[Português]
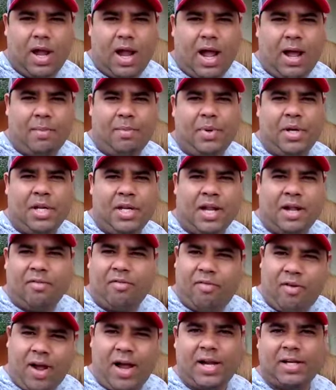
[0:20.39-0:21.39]
abrir na
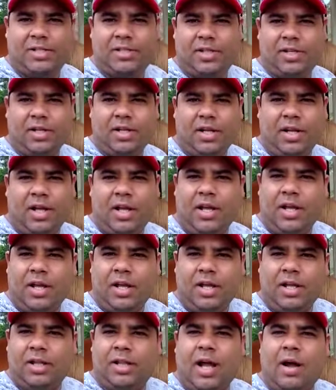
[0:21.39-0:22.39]
faixa
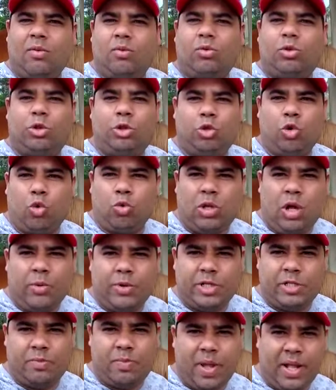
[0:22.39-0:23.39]
e dar um show, dar um
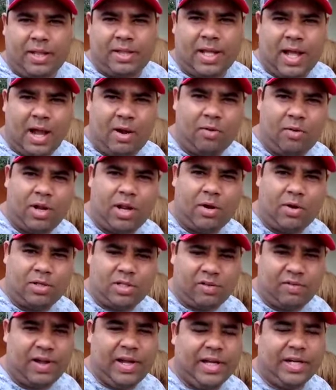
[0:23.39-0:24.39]
espetáculo na
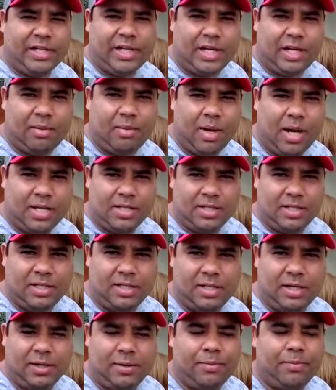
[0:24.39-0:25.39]
nossa vaquejada
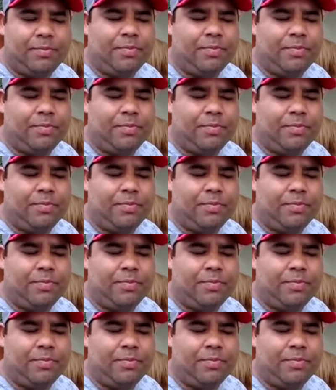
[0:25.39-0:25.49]
brasileira.